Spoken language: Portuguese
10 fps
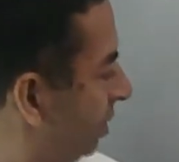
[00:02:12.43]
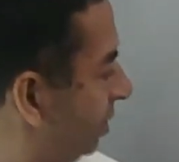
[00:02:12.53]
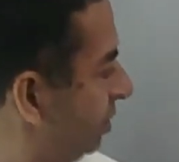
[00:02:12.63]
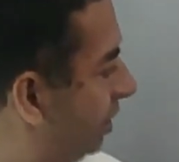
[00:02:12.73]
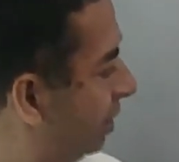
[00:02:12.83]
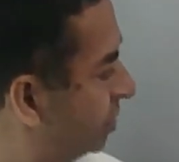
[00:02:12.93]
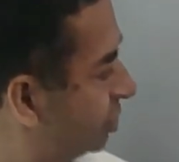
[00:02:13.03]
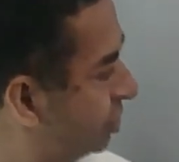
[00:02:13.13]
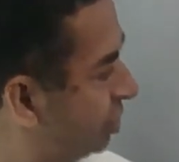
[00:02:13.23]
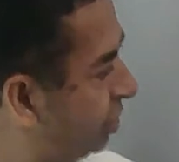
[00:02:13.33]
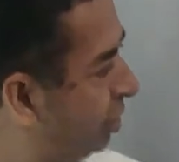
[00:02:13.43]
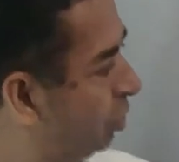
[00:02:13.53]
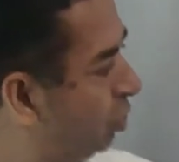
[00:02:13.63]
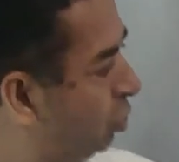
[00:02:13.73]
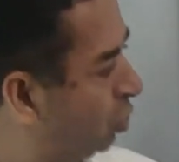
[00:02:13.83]
Does she
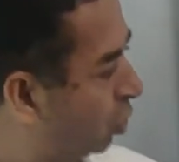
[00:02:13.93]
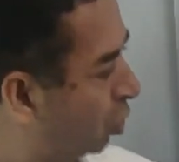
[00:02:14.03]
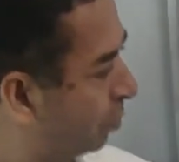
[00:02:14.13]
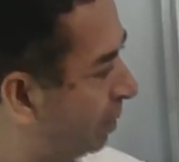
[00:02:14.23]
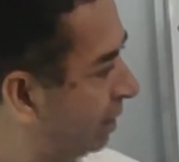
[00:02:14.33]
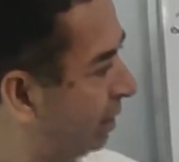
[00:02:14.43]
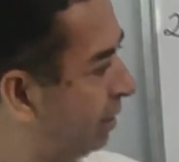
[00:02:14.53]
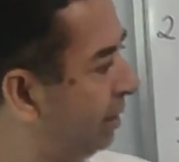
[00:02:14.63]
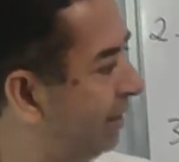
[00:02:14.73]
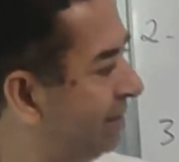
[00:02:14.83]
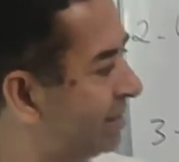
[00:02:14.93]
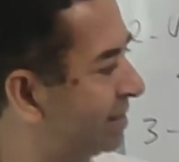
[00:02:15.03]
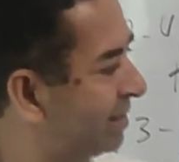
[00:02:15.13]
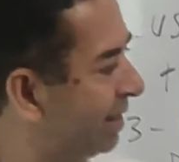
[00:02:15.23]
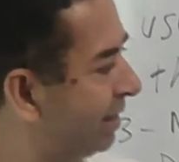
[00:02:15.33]
normally
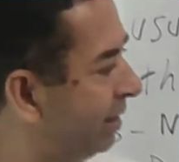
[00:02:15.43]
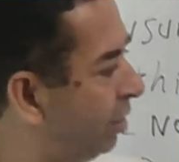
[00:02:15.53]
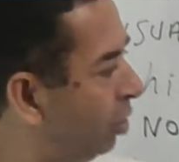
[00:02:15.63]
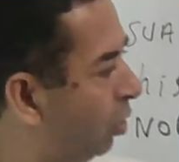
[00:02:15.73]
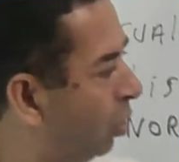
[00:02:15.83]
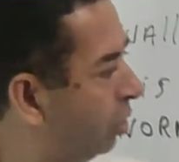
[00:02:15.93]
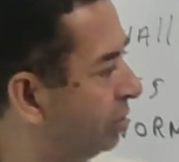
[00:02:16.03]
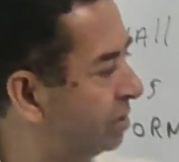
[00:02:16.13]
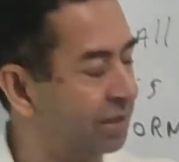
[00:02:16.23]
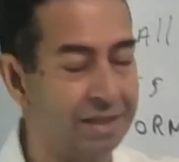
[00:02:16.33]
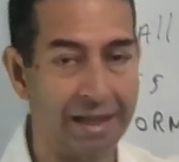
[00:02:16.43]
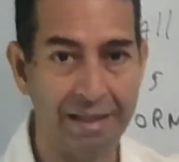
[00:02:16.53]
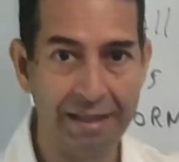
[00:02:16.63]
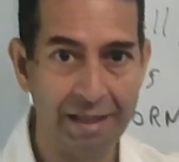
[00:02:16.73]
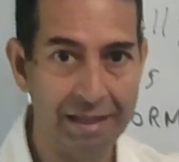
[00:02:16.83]
study on
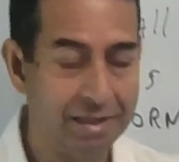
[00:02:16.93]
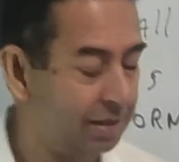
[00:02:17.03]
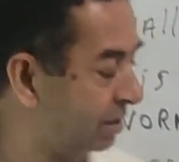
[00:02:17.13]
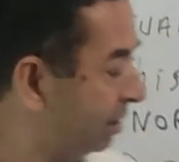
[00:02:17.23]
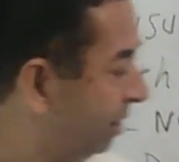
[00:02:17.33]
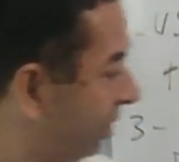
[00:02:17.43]
Sundays?